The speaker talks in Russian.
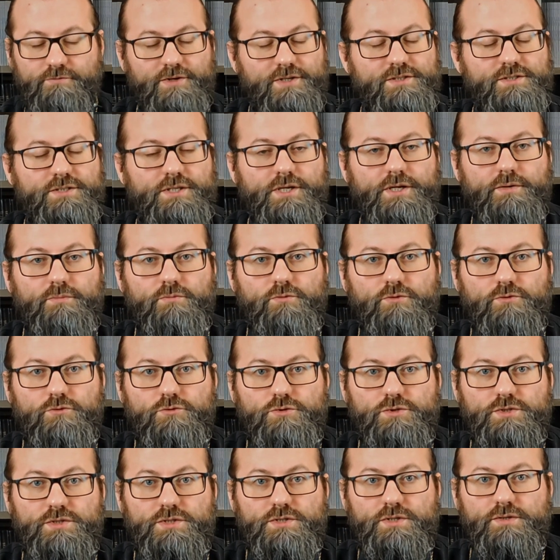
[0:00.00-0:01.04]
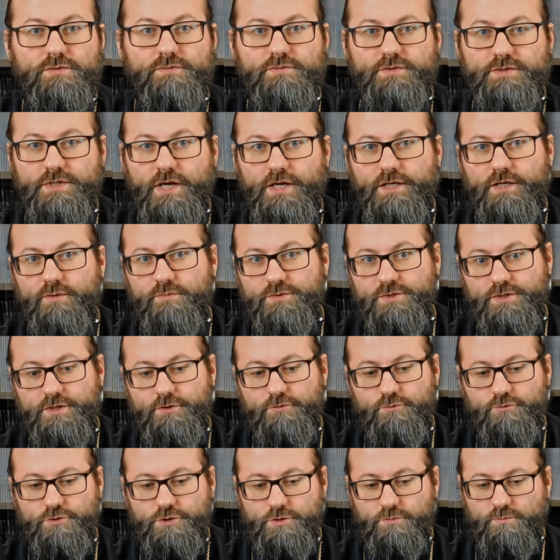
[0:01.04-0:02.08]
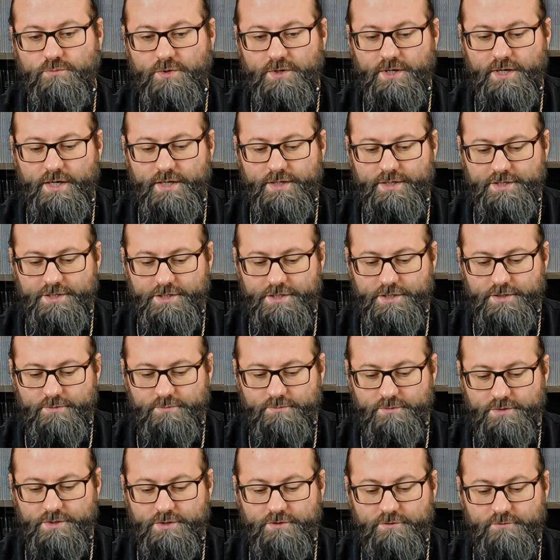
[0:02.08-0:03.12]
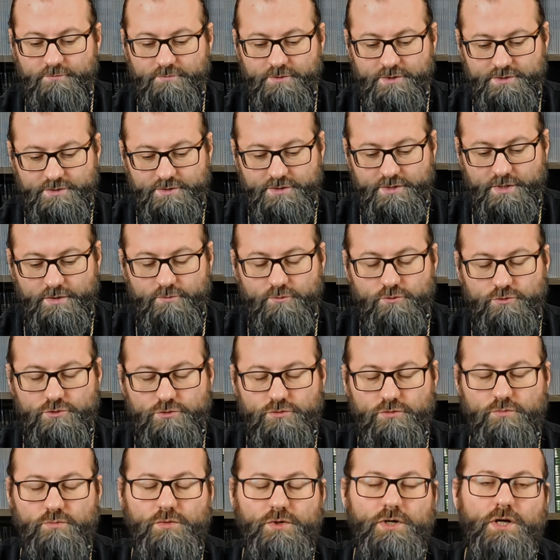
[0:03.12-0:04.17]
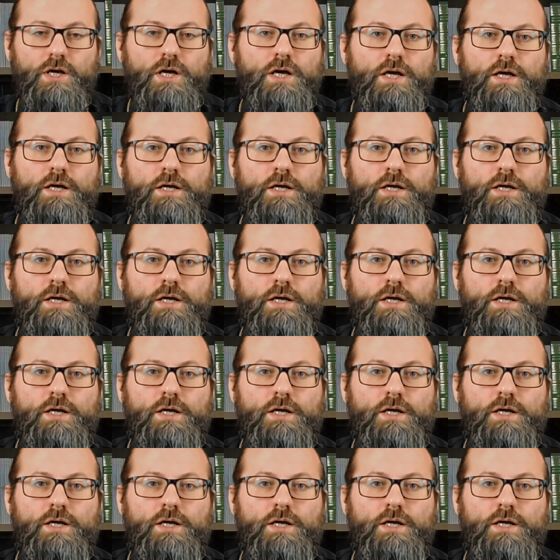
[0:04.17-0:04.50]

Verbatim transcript: востребуется всяким следующим поколением. И вместо того, чтобы